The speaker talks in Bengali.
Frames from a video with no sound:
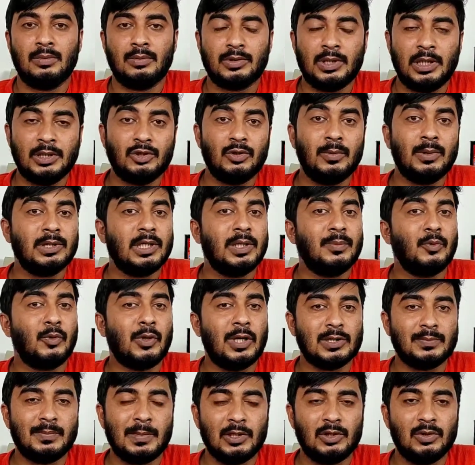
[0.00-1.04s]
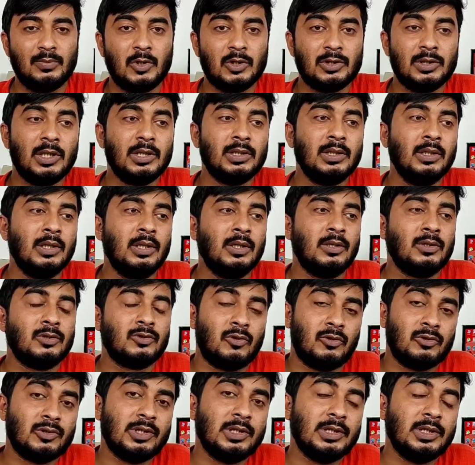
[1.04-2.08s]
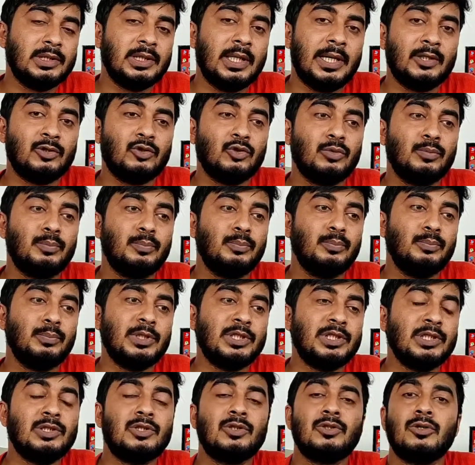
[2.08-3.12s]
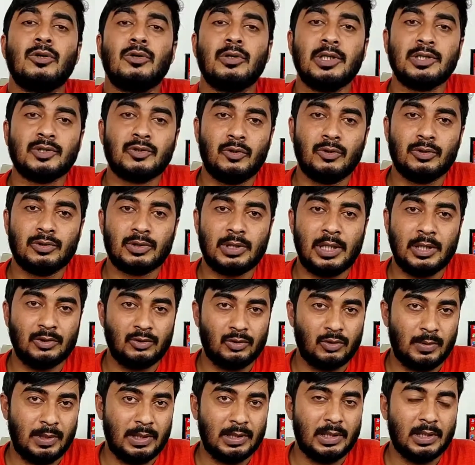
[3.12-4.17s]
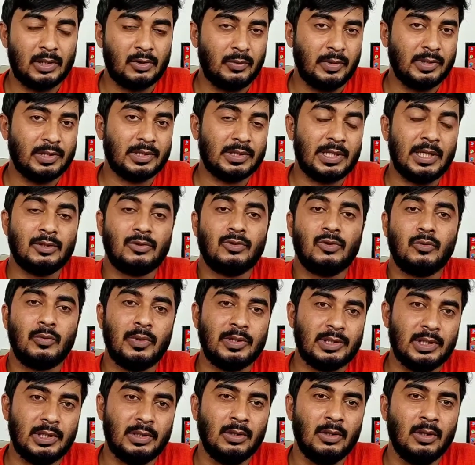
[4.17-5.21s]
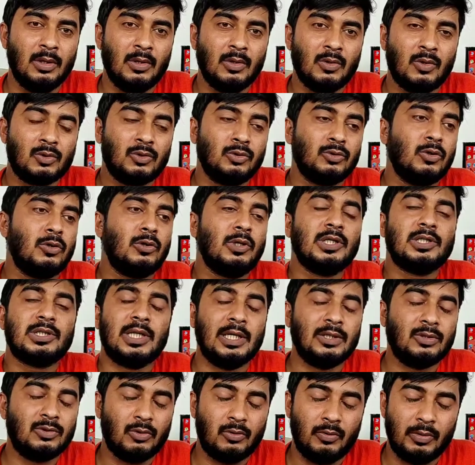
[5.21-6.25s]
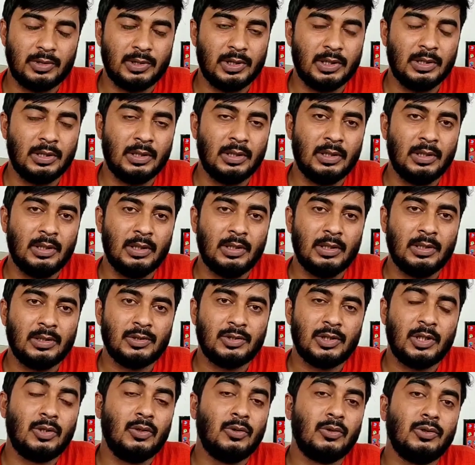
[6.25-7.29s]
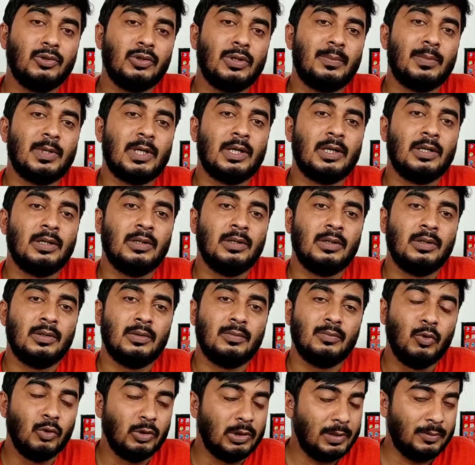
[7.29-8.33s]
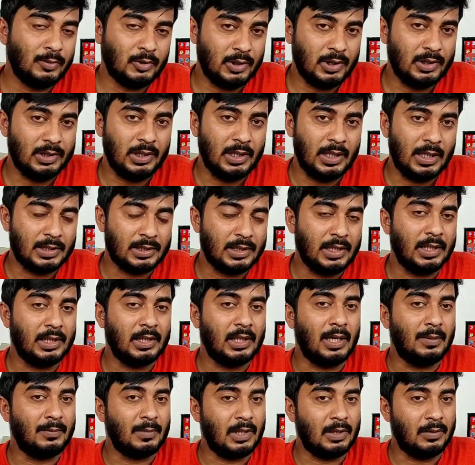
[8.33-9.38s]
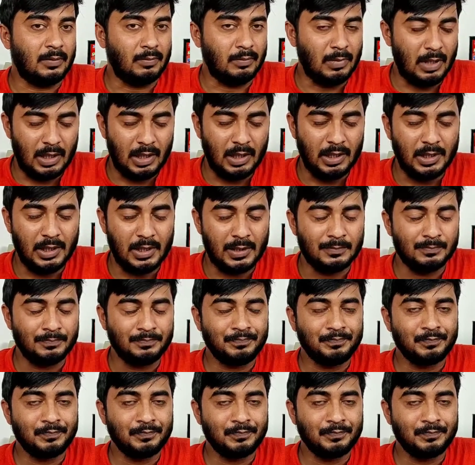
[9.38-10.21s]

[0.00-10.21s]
সাহিত্য ভাণ্ডারের প্রকাশ মাধ্যম অর্থাৎ সংস্কৃত যে এত বিচিত্র ধরনের সাহিত্য ভাণ্ডার রয়েছে সাহিত্য রয়েছে কত ধরনের সাহিত্য রয়েছে সেগুলো কিন্তু আমরা ভুলতে বসেছি আজকের আমরা বাঙালিরা